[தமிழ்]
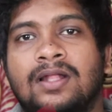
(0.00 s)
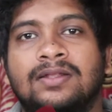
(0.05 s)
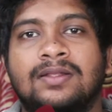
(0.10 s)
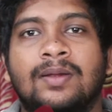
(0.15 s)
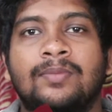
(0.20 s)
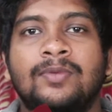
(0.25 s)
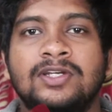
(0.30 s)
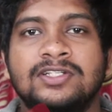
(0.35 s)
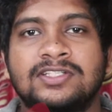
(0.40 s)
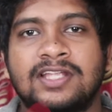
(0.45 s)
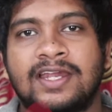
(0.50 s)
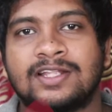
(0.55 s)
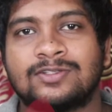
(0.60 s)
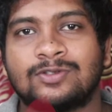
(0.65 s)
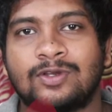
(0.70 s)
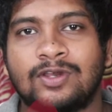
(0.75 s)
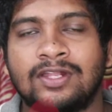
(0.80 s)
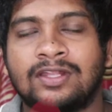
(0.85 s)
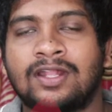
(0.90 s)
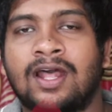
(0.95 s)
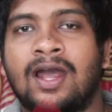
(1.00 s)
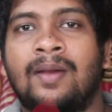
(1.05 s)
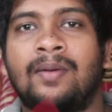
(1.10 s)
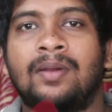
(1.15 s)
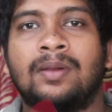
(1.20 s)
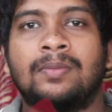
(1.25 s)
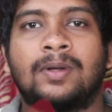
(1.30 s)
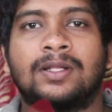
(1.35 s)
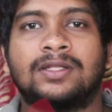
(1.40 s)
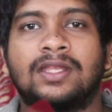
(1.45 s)
தமிழிசை என்ன சொல்லியிருந்தாங்க
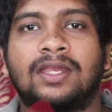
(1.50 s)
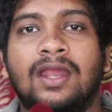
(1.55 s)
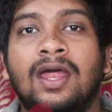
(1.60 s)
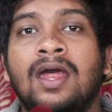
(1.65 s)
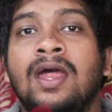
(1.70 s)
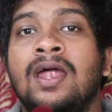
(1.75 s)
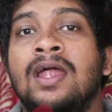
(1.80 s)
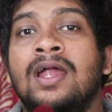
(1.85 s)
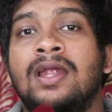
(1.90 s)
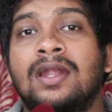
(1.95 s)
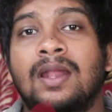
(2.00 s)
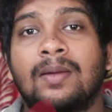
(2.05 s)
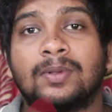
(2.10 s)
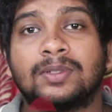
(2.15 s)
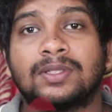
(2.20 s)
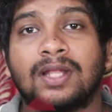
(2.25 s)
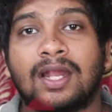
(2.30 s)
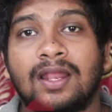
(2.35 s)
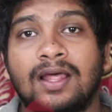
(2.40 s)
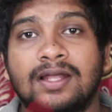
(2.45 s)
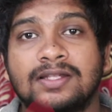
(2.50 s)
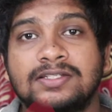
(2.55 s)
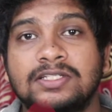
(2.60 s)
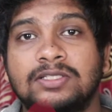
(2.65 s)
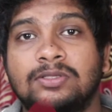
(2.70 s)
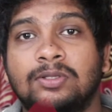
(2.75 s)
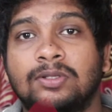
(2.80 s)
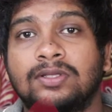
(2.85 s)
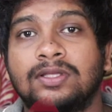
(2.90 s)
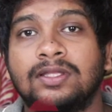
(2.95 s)
அப்படின்னு பார்த்தீங்கன்னா நம்ம தலை
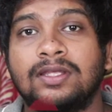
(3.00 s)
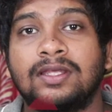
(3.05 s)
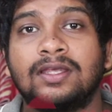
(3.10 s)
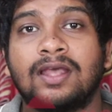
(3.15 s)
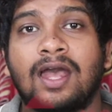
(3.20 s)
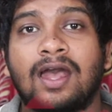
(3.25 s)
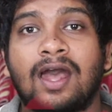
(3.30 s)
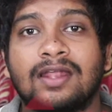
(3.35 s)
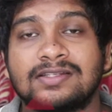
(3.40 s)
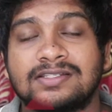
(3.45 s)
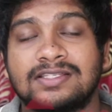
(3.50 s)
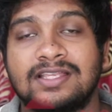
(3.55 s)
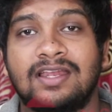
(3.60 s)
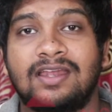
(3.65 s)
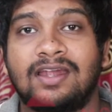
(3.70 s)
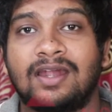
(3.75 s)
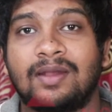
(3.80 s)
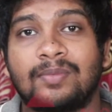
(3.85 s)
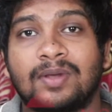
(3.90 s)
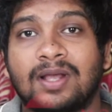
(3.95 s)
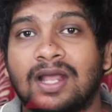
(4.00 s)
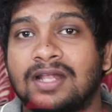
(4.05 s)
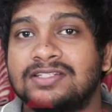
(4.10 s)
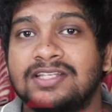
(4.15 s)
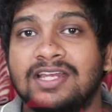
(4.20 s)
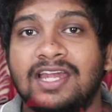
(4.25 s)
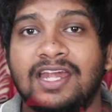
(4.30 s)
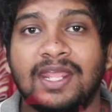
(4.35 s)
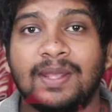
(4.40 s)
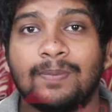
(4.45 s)
அஜித் வந்து அரசியலில் நம்ம
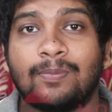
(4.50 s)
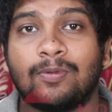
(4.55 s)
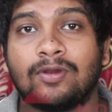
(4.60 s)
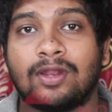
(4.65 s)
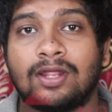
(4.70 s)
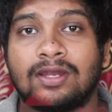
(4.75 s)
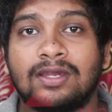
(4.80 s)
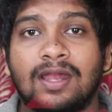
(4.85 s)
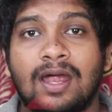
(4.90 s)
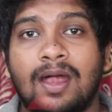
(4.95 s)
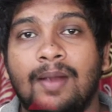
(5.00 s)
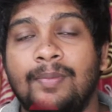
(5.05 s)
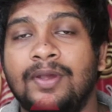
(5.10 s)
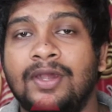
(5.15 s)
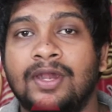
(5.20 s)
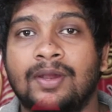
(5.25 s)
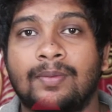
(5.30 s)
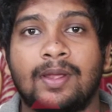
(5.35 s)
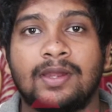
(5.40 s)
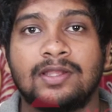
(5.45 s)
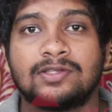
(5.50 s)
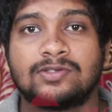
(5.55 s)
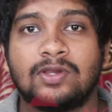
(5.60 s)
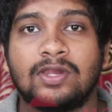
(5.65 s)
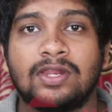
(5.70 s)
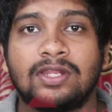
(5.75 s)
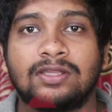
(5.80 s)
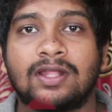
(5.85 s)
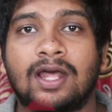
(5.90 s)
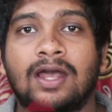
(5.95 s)
கட்சியில் இணைய போகிறாரு அப்படின்ற மாதிரி
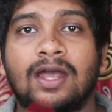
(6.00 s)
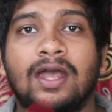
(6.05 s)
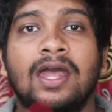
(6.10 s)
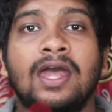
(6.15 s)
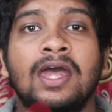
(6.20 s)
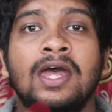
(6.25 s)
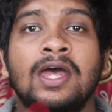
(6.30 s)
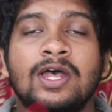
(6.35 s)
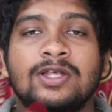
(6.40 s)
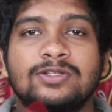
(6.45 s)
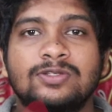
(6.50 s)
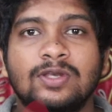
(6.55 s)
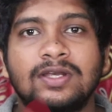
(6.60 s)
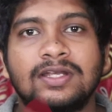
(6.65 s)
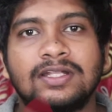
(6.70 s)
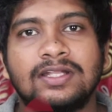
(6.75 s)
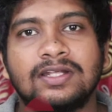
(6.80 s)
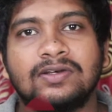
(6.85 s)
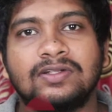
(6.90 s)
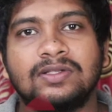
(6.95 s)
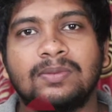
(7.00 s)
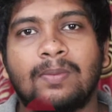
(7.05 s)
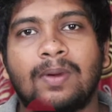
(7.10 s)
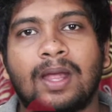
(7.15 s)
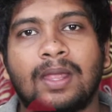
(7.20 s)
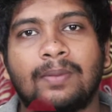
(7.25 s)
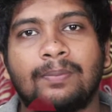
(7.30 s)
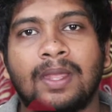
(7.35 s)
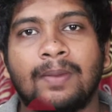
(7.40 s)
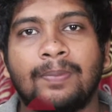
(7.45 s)
சொல்லியிருந்தாங்க ஸோ இதுக்கு வந்து
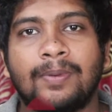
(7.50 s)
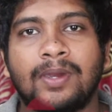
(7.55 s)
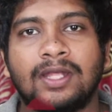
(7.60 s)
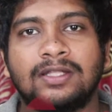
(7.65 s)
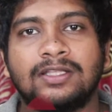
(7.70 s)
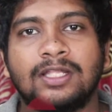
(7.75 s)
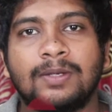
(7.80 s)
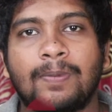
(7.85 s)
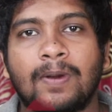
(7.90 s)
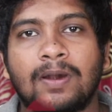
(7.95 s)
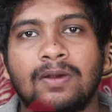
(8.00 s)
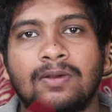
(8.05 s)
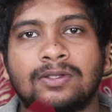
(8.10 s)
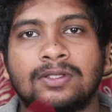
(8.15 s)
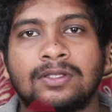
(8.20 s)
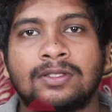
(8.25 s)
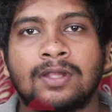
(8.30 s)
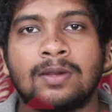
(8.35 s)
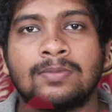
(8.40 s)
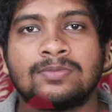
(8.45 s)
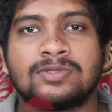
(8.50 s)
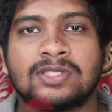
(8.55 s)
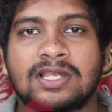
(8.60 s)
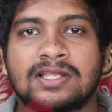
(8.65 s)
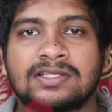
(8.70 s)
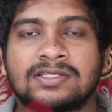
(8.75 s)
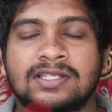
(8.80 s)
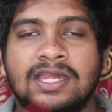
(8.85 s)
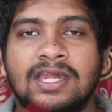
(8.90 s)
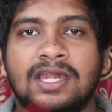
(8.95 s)
மிகப்பெரிய எதிர்ப்புகள் வந்திருந்தாலும்
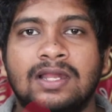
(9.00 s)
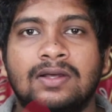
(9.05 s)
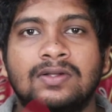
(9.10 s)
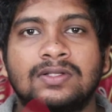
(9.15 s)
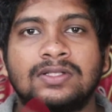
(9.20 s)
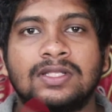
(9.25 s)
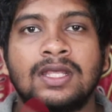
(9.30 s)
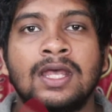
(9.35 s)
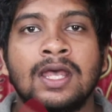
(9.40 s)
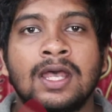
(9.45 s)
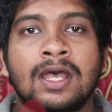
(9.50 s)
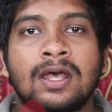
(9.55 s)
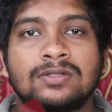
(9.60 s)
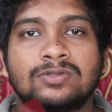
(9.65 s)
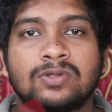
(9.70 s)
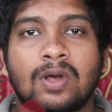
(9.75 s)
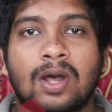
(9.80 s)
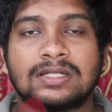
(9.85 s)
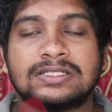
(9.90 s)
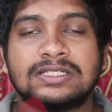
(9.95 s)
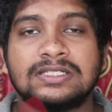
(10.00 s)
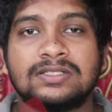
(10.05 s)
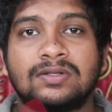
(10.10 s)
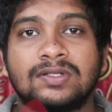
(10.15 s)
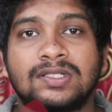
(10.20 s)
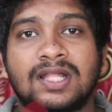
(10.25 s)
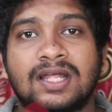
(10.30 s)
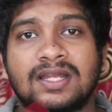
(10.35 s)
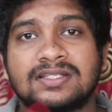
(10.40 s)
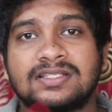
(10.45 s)
சில சைடில் வந்து ஸோ அஜித்
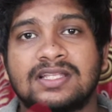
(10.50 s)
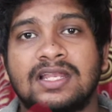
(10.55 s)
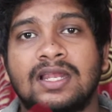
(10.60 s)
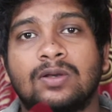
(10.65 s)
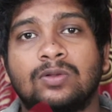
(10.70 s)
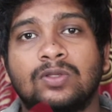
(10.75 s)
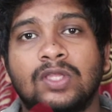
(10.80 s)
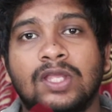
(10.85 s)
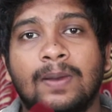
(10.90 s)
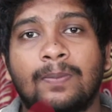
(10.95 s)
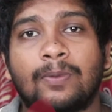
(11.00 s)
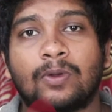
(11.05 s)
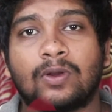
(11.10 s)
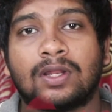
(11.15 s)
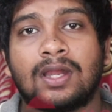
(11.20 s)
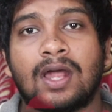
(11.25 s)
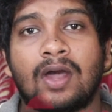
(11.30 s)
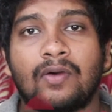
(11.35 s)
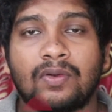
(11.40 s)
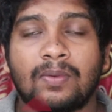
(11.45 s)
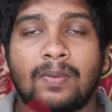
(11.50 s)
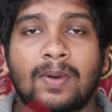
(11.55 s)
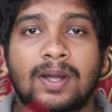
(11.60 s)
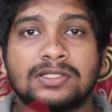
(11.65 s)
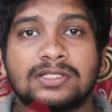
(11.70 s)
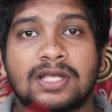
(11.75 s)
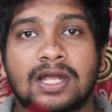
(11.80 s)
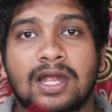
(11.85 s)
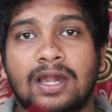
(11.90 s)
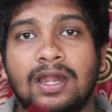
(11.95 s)
வந்து அரசியலில் குதிக்க போகிறாரா அவர்
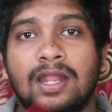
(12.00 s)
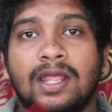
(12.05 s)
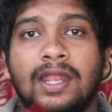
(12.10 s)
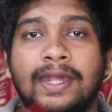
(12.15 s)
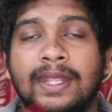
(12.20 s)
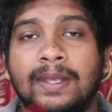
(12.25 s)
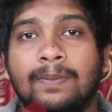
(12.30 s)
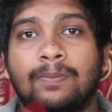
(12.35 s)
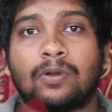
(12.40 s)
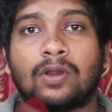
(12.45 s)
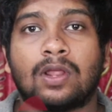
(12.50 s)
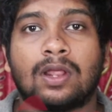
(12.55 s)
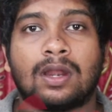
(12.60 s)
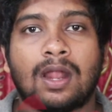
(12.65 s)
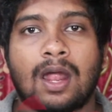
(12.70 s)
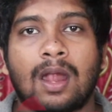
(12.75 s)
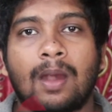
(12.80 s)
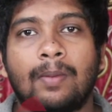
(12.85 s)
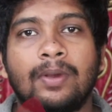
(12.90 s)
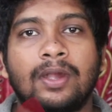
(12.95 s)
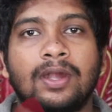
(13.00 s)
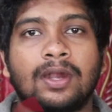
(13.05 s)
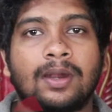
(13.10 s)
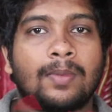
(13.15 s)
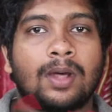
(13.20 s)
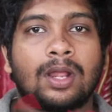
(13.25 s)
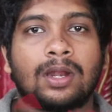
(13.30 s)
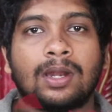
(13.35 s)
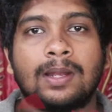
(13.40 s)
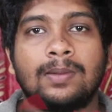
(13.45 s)
பாஜகவில் இணைய போகிறாரா அப்படின்ற
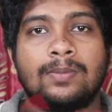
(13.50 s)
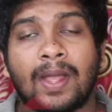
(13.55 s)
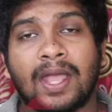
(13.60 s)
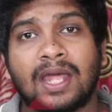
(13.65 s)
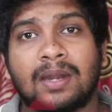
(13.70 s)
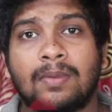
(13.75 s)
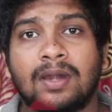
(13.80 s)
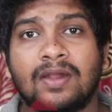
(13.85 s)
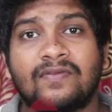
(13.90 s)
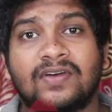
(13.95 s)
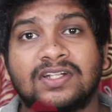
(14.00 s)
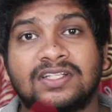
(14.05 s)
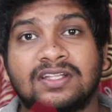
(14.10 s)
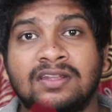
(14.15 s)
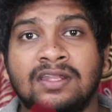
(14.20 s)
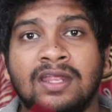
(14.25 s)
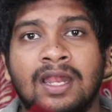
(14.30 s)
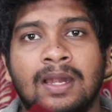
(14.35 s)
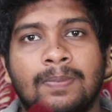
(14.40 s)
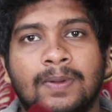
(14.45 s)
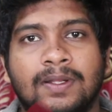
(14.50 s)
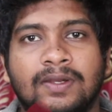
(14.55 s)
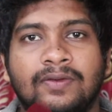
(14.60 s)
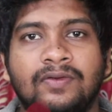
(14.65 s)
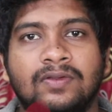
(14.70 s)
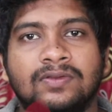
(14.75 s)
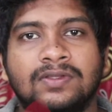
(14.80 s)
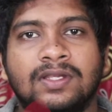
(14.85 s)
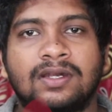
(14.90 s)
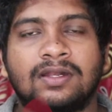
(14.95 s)
மாதிரிலாம் பயங்கரமான வதந்திகள் பரவி
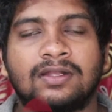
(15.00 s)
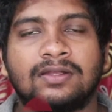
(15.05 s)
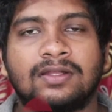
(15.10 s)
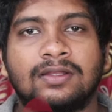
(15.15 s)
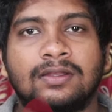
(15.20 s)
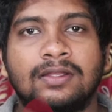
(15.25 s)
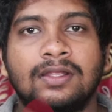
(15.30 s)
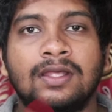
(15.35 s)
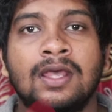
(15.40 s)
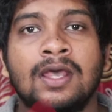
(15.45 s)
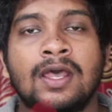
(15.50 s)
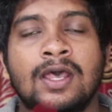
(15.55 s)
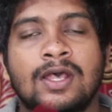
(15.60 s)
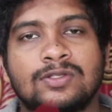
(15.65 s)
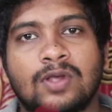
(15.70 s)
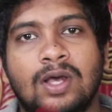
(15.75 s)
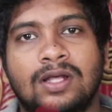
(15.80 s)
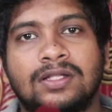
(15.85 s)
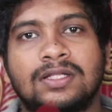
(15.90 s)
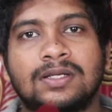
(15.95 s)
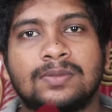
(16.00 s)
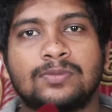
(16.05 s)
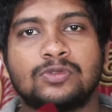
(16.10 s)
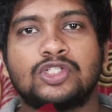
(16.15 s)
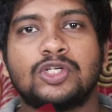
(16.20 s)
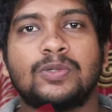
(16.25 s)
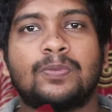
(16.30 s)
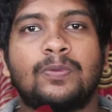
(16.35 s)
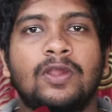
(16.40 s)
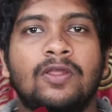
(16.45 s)
அறிவிட்டு வந்துட்டு இருந்தது ஸோ அதுக்கு
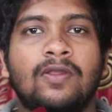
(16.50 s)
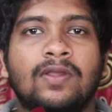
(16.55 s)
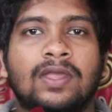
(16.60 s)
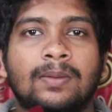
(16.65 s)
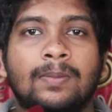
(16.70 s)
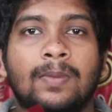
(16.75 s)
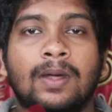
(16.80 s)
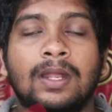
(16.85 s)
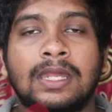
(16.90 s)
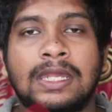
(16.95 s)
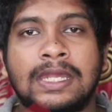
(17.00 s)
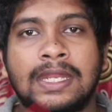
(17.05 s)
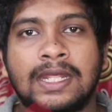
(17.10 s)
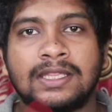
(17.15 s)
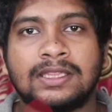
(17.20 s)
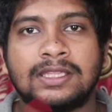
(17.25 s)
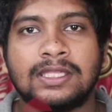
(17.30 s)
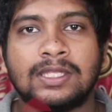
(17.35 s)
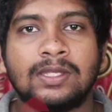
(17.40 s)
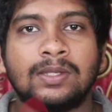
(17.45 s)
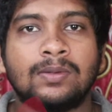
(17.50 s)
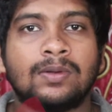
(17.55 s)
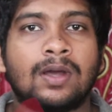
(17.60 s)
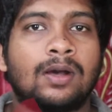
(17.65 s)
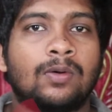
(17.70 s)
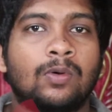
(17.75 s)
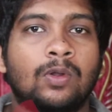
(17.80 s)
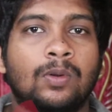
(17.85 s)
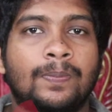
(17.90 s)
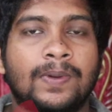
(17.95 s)
முற்றுப்புள்ளி வைக்கிற மாதிரி நேத்தி
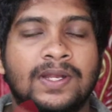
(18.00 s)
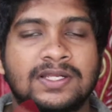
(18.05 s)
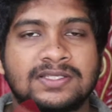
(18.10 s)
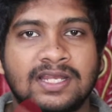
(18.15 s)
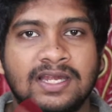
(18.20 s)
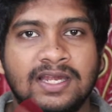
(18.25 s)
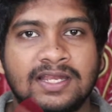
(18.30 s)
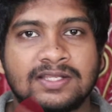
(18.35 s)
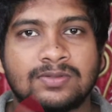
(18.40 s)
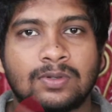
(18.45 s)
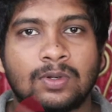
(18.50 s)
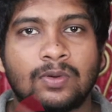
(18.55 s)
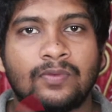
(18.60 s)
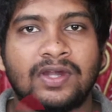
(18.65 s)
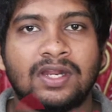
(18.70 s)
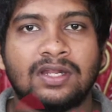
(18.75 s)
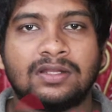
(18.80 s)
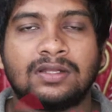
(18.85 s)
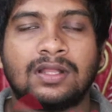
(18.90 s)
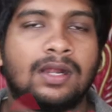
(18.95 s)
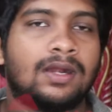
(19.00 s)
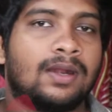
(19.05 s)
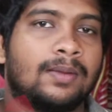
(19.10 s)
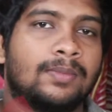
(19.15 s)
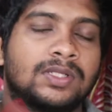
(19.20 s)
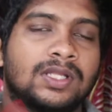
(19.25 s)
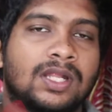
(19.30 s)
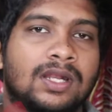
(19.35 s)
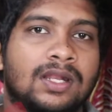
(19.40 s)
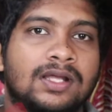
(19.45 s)
ஒரு ப்ரெஸ் ரிலீஸ் ஒன்று விட்டுருந்தார் நம்ம
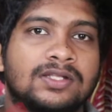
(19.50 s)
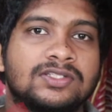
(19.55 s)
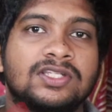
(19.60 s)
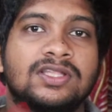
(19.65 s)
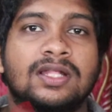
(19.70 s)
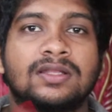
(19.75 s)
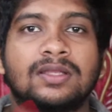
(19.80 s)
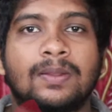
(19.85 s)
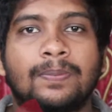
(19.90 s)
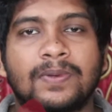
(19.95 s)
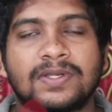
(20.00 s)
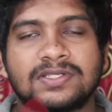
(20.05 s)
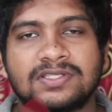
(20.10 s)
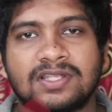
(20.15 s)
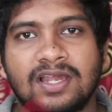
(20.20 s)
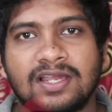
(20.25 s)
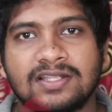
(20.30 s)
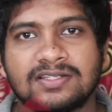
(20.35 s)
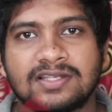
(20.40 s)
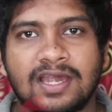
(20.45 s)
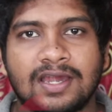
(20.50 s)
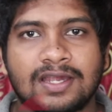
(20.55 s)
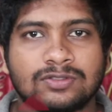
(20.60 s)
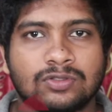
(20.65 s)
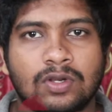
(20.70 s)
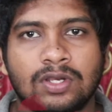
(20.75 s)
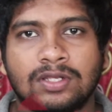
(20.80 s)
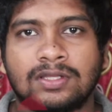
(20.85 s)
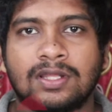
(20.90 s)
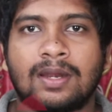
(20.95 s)
தலாஜித் அந்த ப்ரெஸ் ரிலீஸில் என்ன
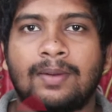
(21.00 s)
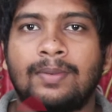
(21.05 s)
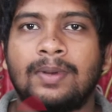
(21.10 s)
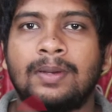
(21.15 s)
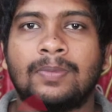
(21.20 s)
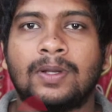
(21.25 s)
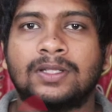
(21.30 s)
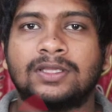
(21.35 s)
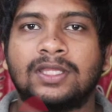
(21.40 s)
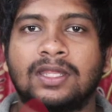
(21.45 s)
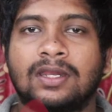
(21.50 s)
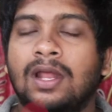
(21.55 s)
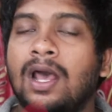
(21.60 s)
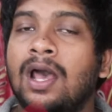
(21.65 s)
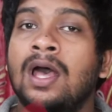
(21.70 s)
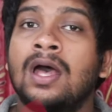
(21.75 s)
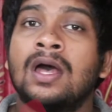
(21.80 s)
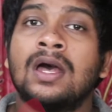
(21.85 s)
சொல்லியிருந்தார் அப்படின்னு பார்த்தீங்கன்னா